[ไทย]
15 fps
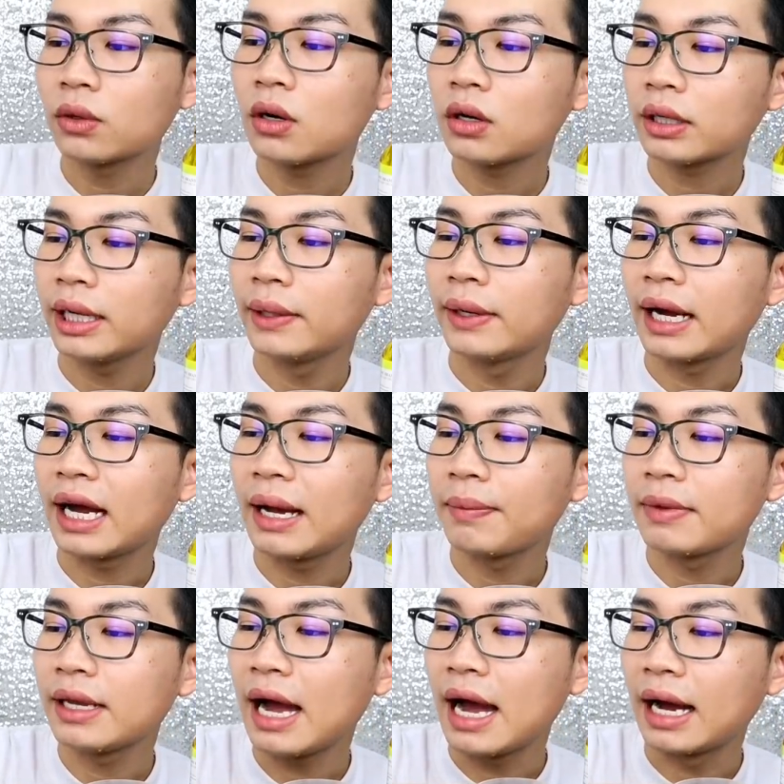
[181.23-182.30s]
โอเคนะครับ
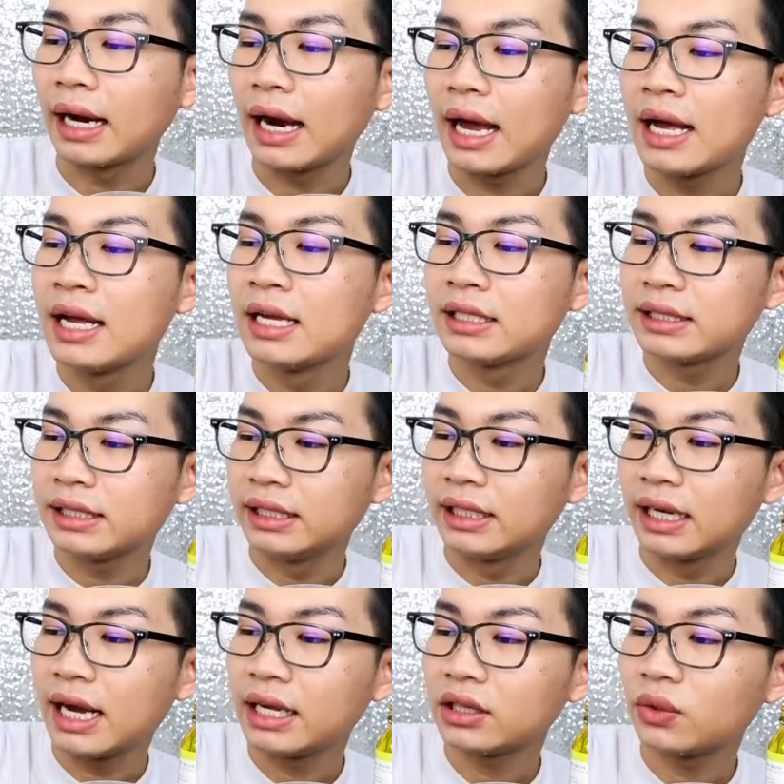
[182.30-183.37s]
อย่างละ
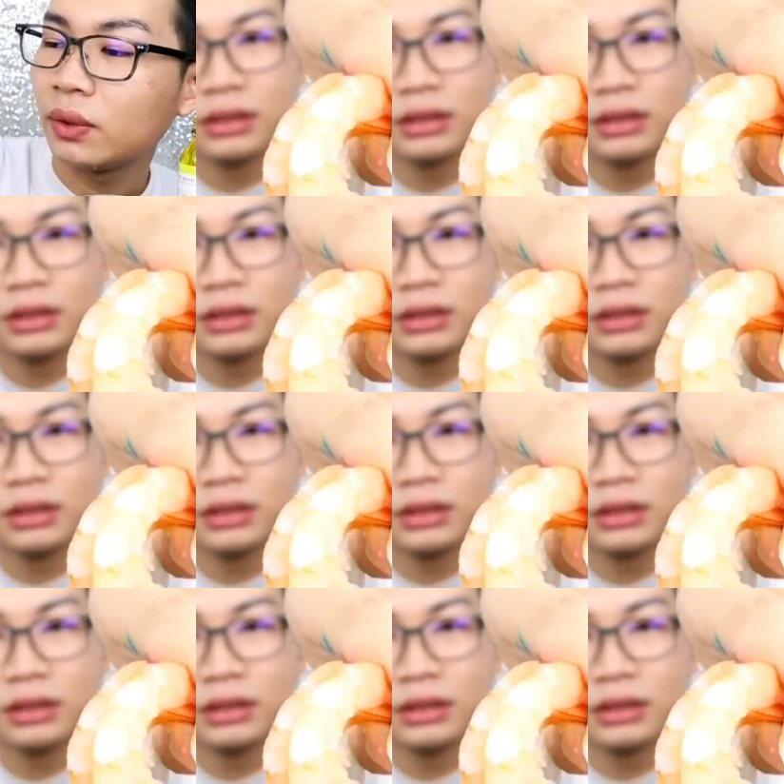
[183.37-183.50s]
4-5